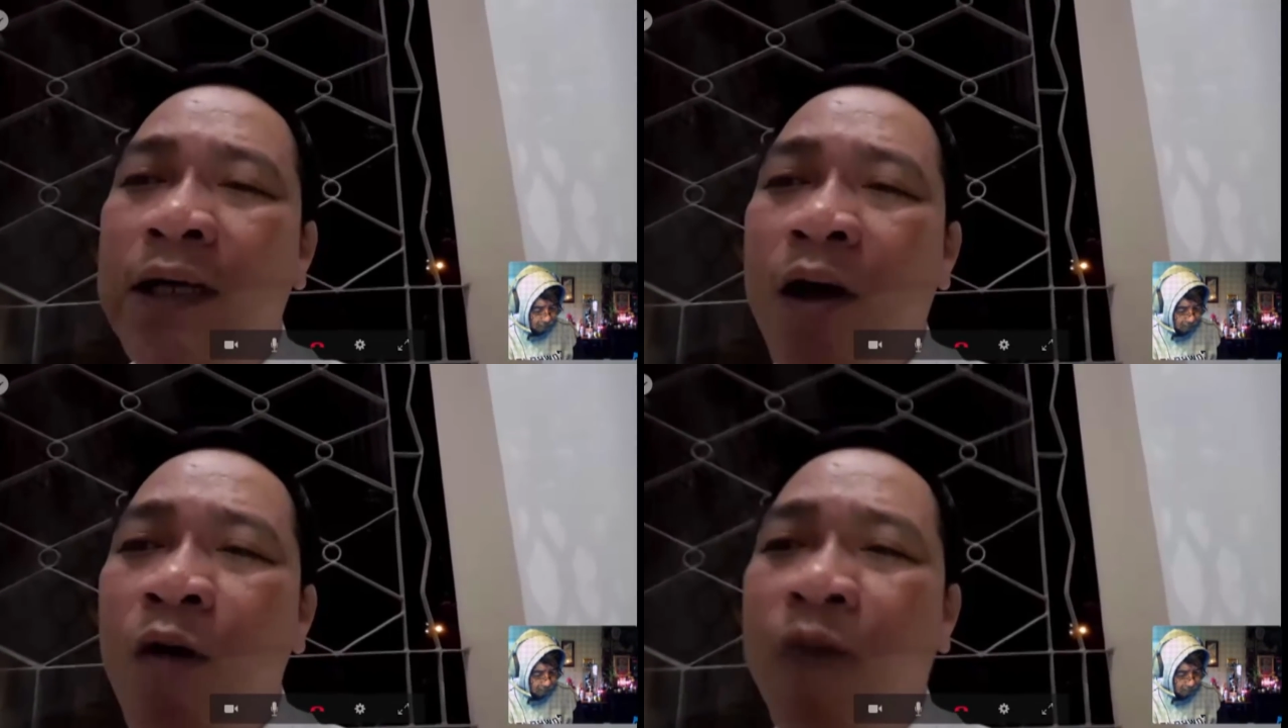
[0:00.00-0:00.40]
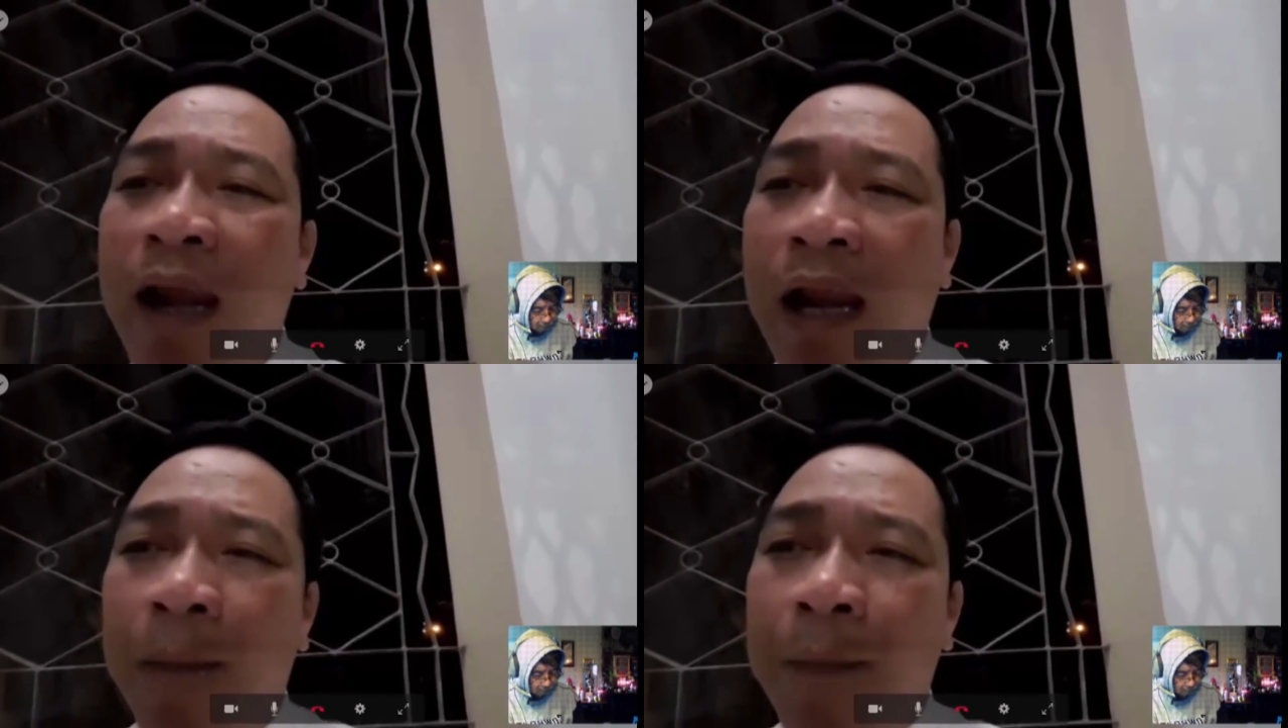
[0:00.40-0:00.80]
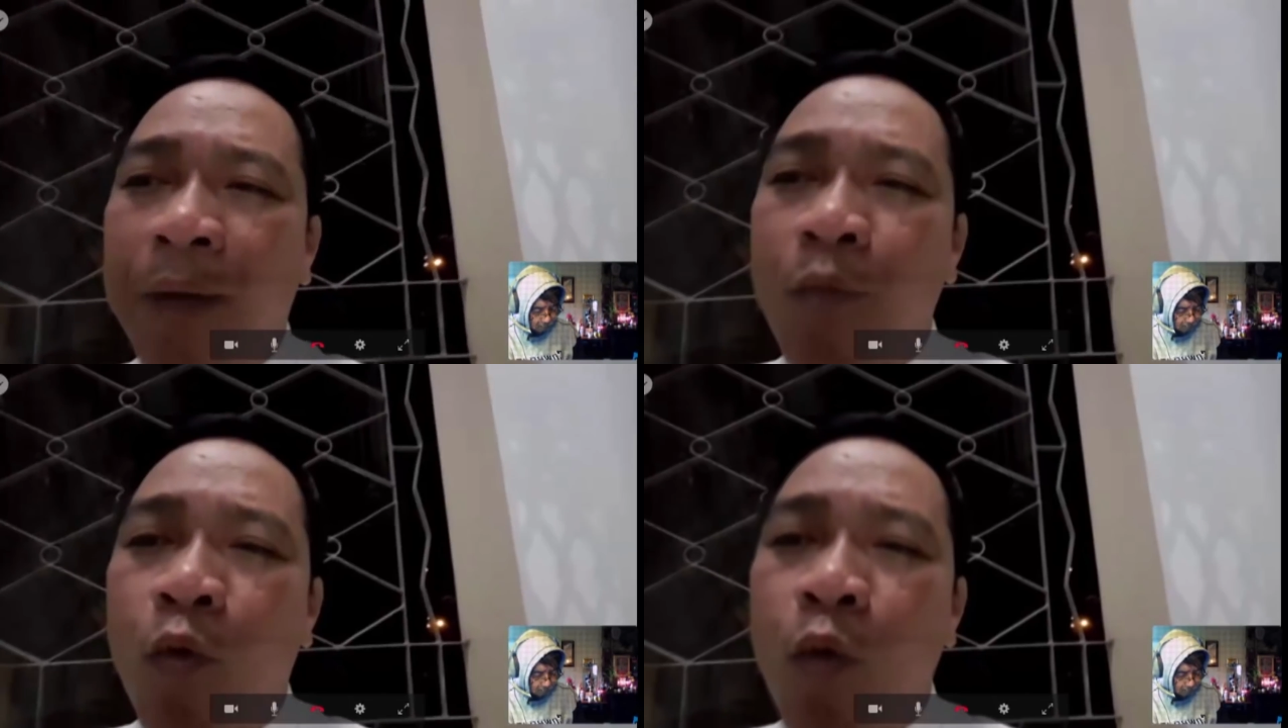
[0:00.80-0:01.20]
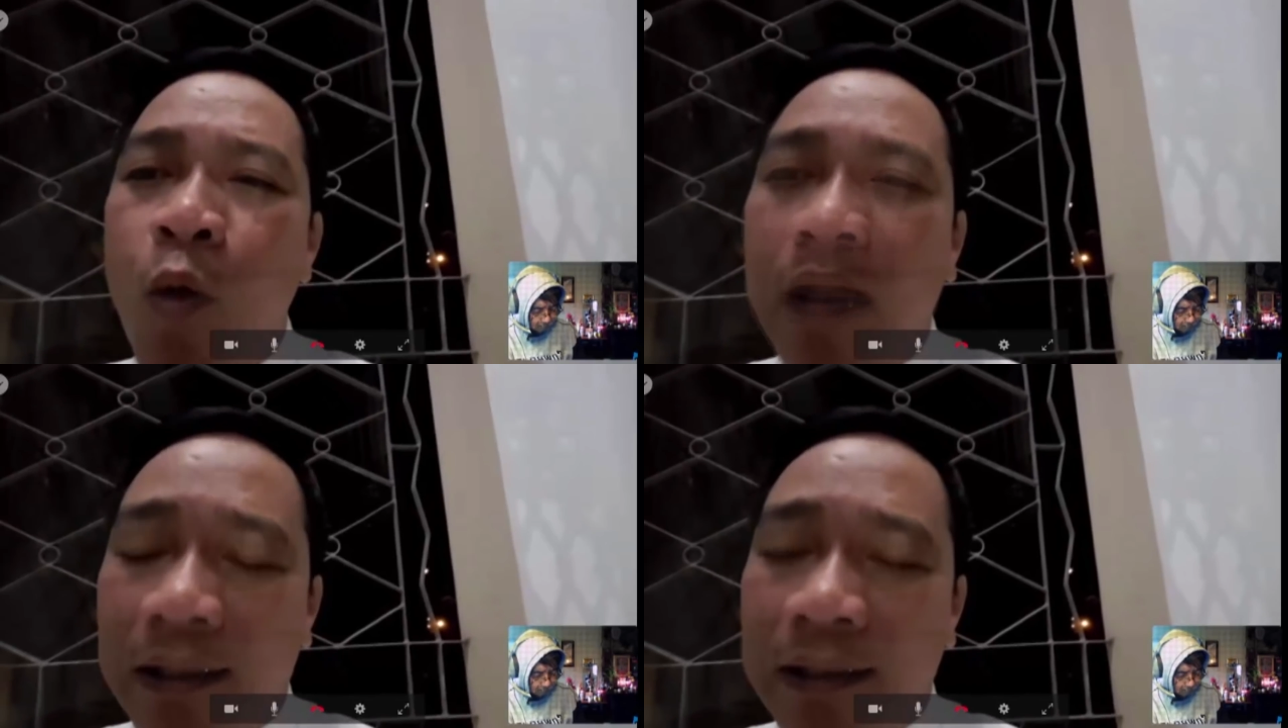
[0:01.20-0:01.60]
không phải là lập ra một quốc
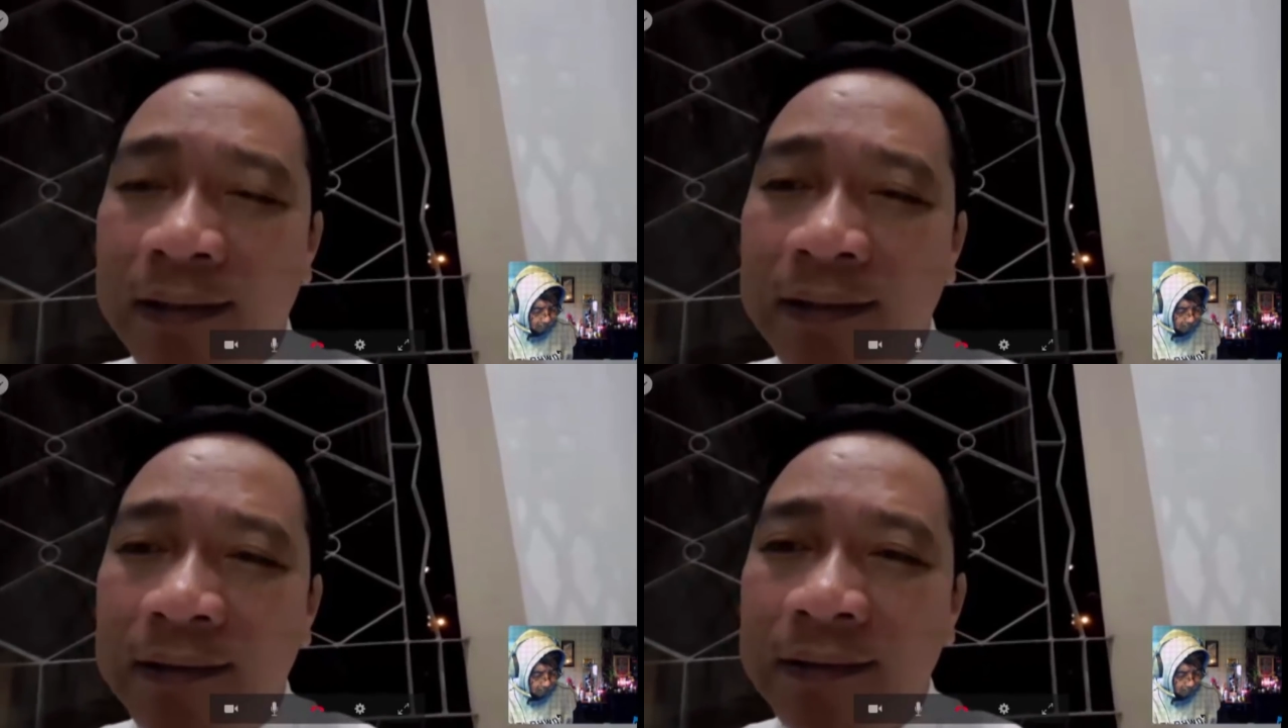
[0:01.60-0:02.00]
ngữ,